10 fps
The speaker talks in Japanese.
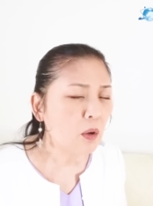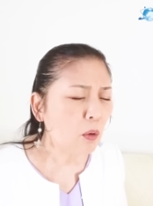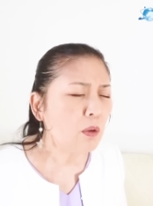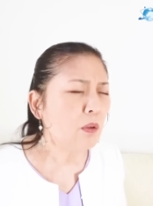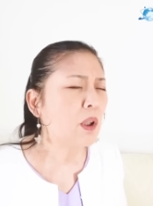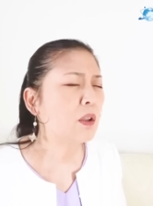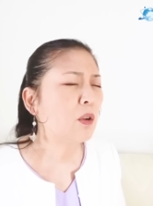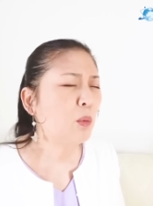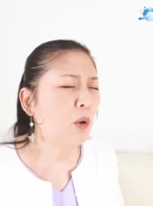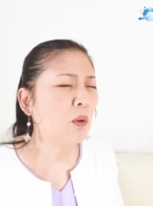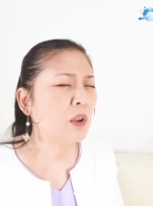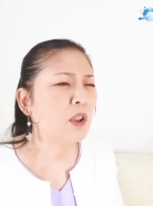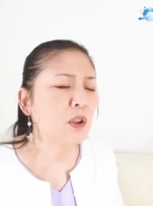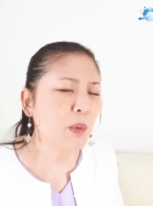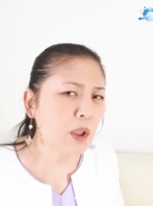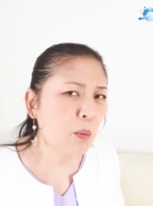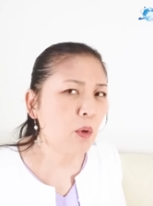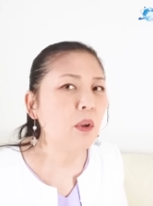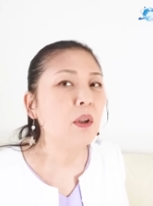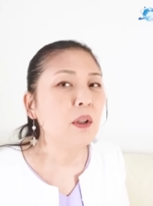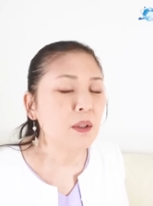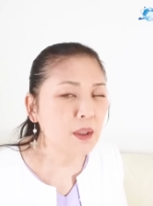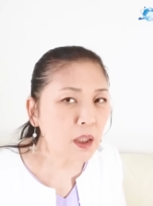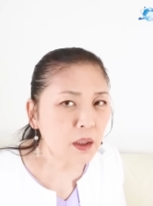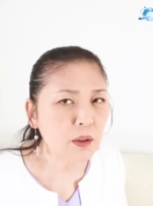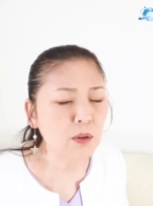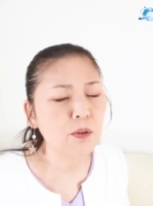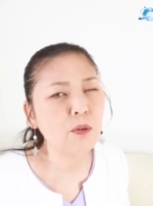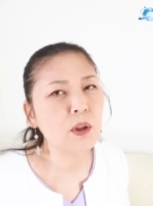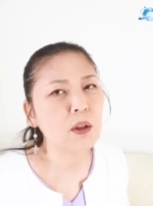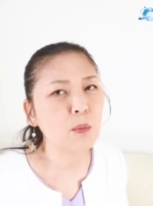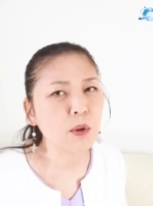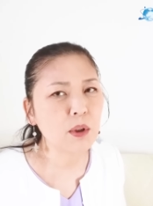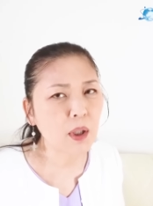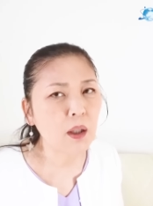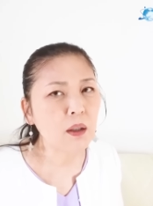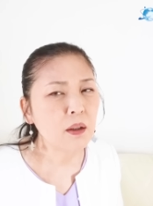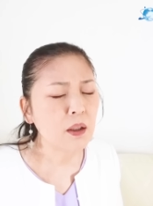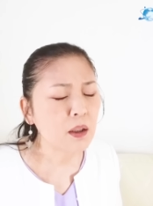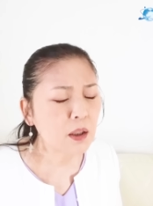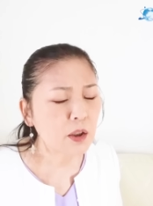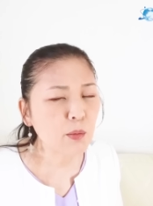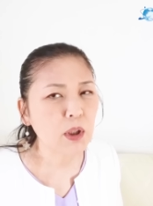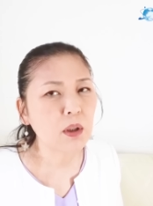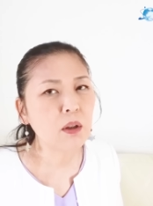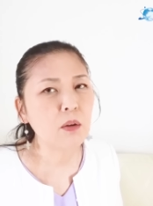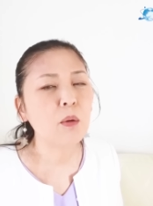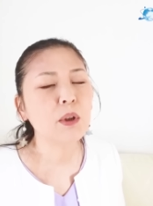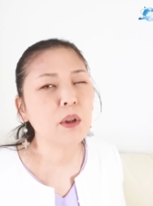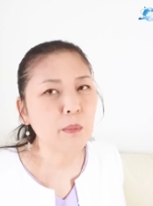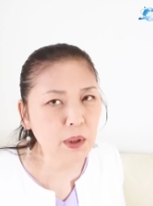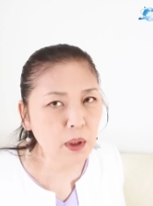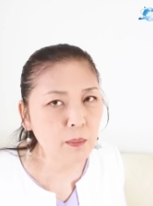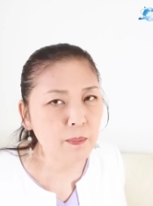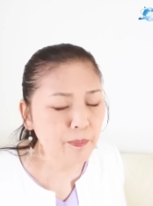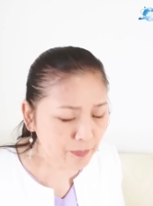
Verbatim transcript: こういうような人もいつまでも懺悔するような気持ちで生きてしまっているかもしれません。